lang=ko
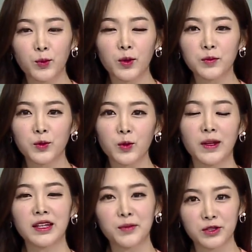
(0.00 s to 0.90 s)
보험료로
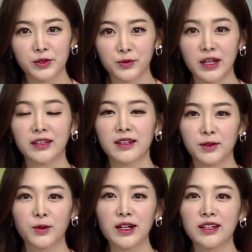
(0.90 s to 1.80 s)
만나보실 수가
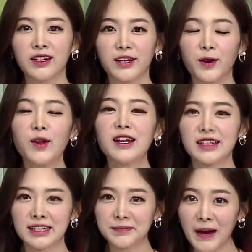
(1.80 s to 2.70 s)
있다고 하니까요.
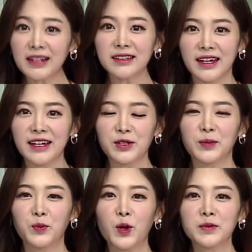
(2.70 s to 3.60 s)
지금 빠르게
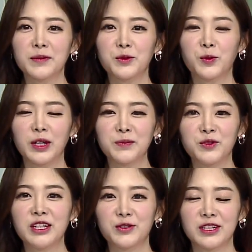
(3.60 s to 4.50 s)
저희 보험 365에
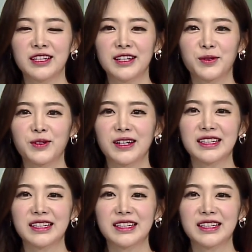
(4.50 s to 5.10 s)
문의 주시는 게 좋을 것